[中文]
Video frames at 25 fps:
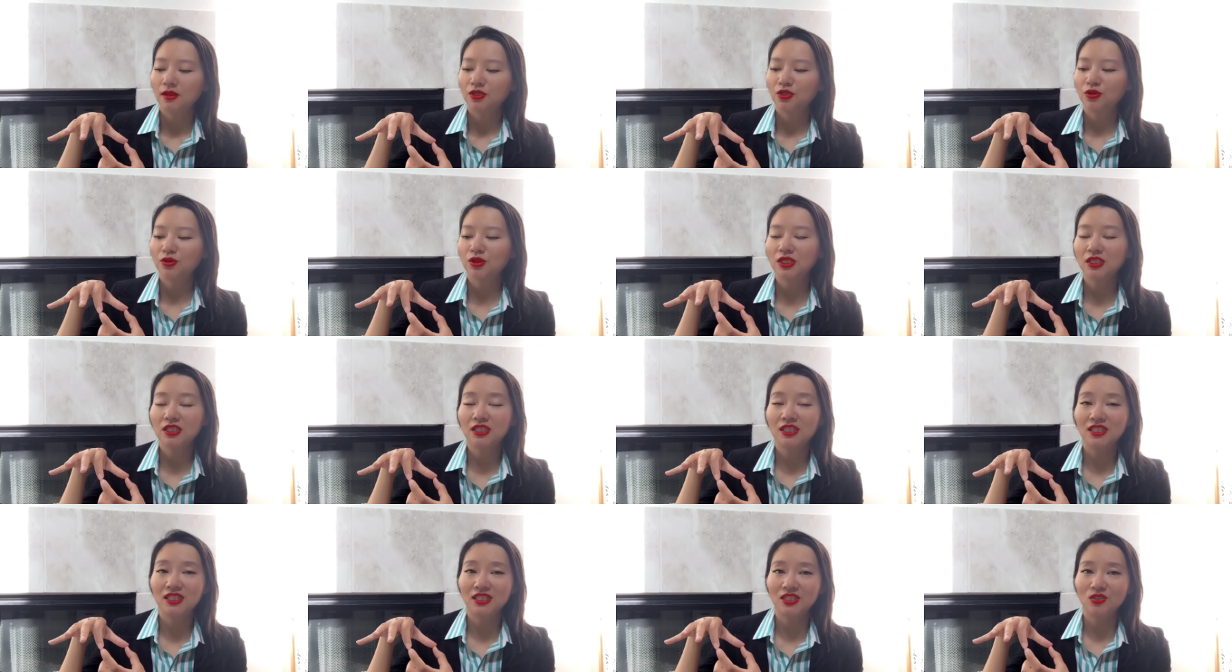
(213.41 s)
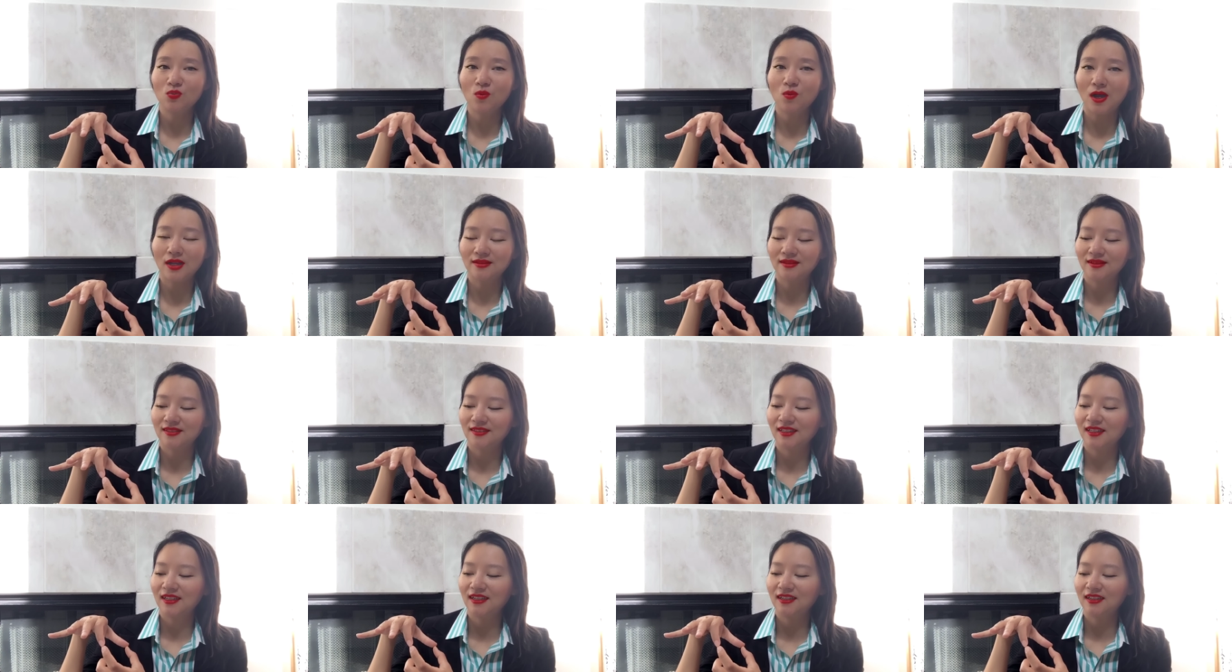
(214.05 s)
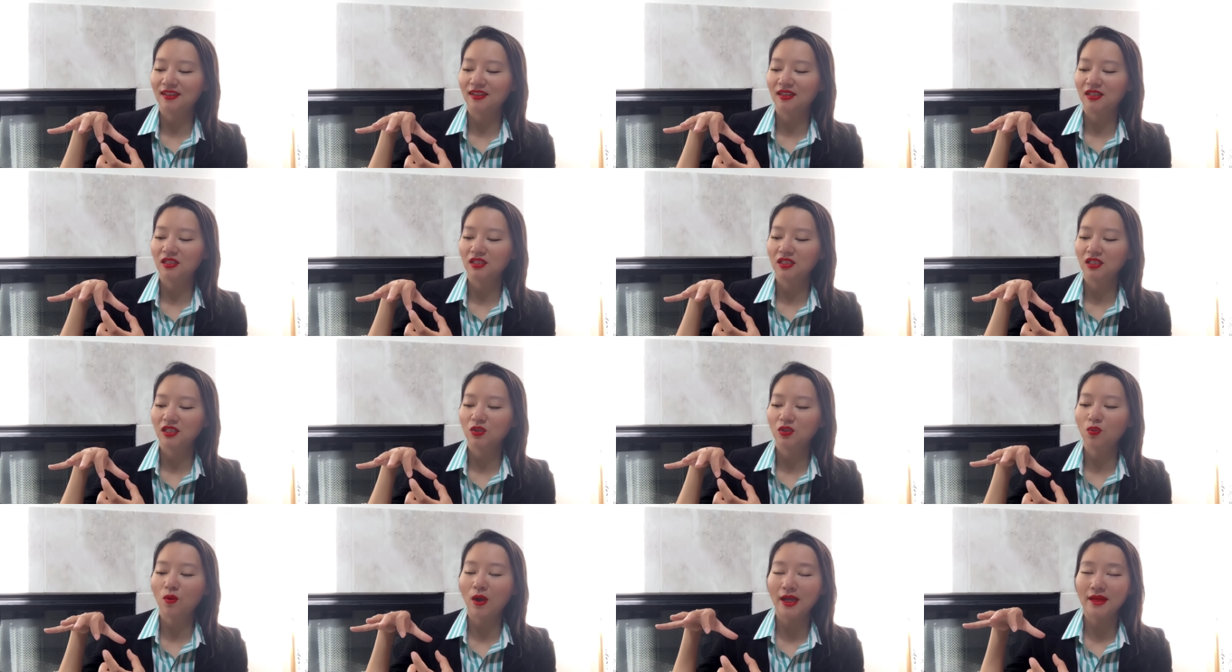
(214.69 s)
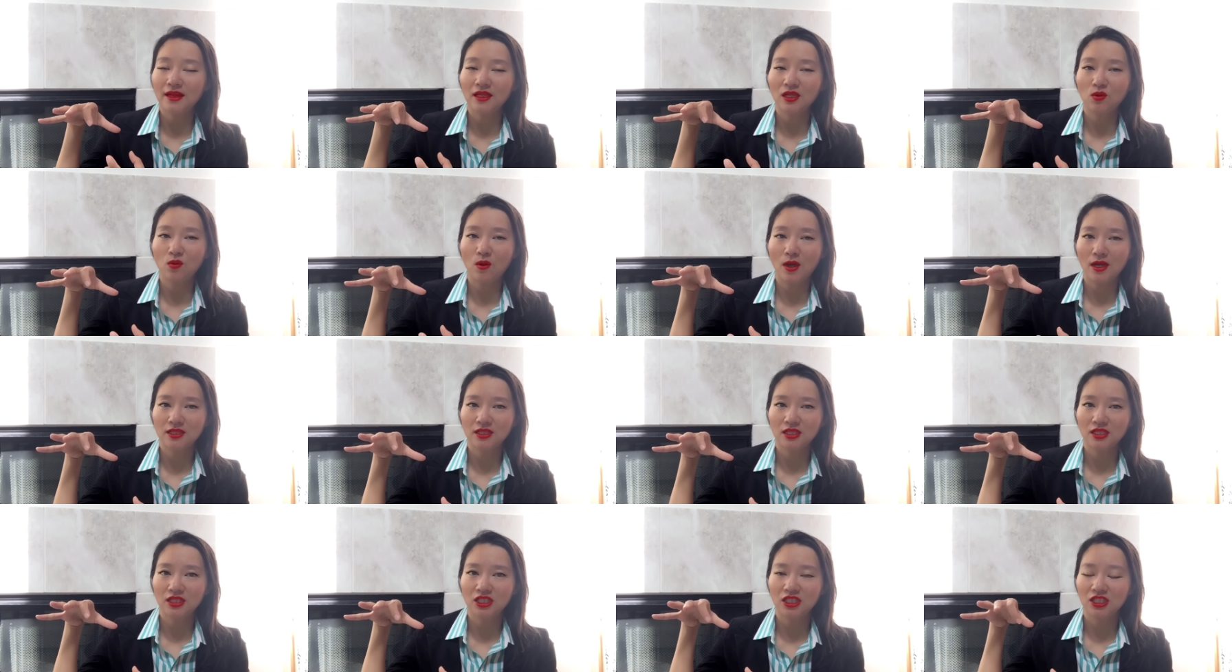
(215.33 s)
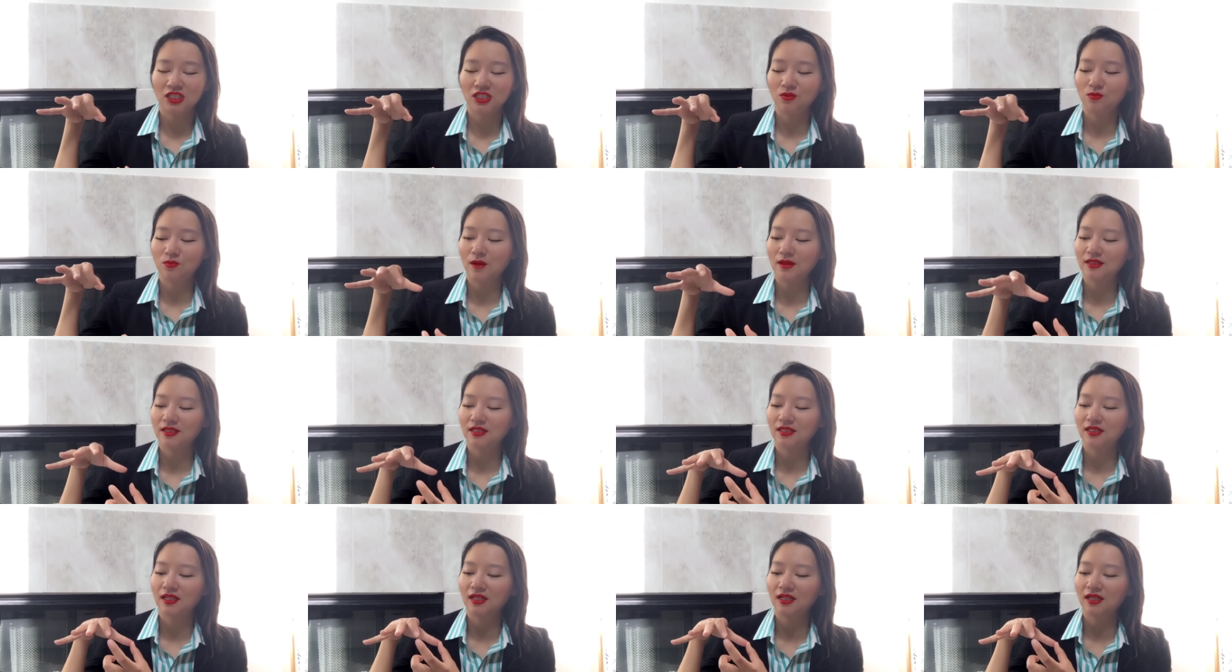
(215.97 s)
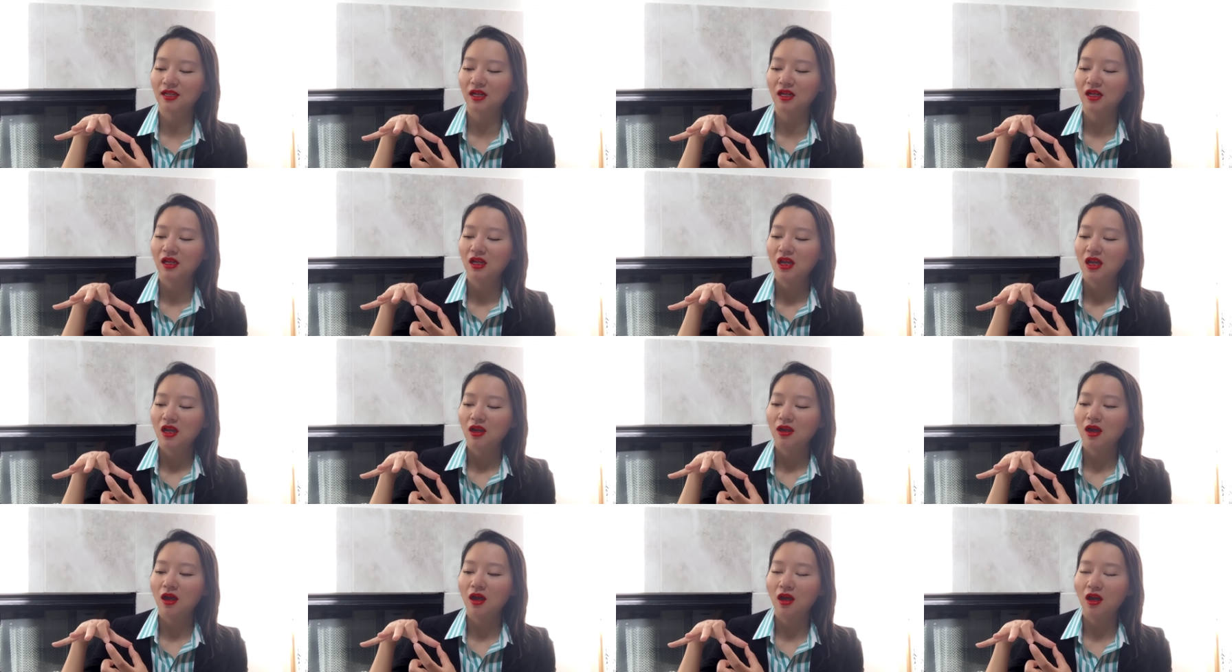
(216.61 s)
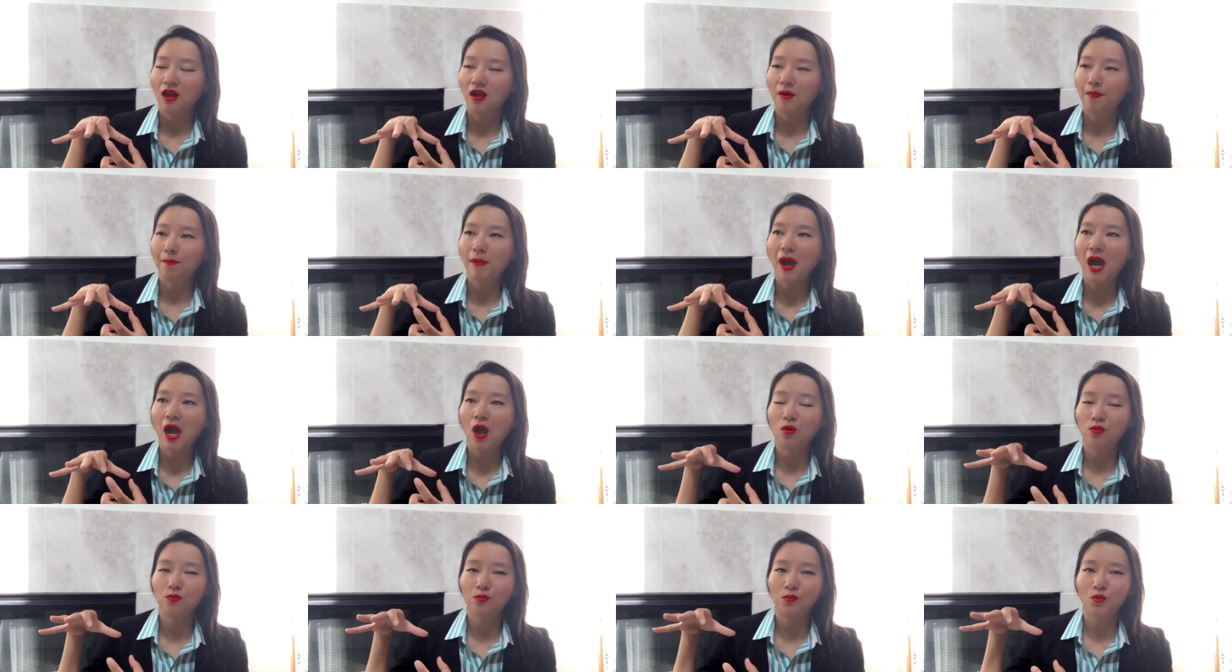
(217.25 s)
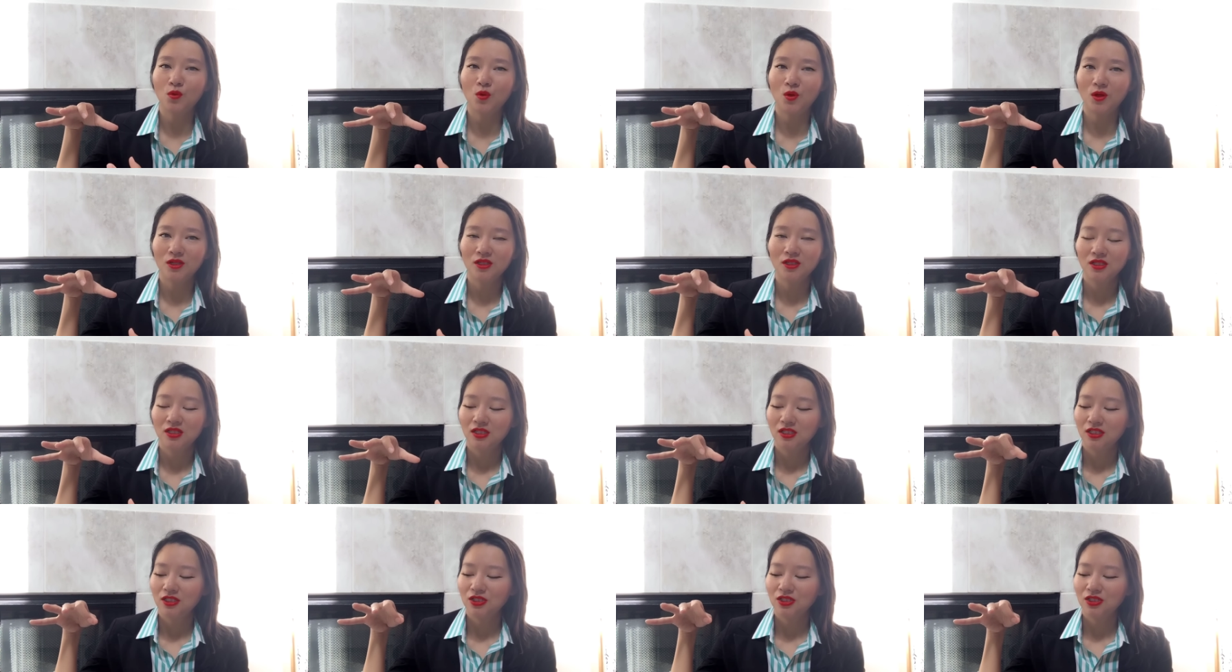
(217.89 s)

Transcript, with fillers: 就是洗碗的那个一块一块的洗碗的那个呃泡沫，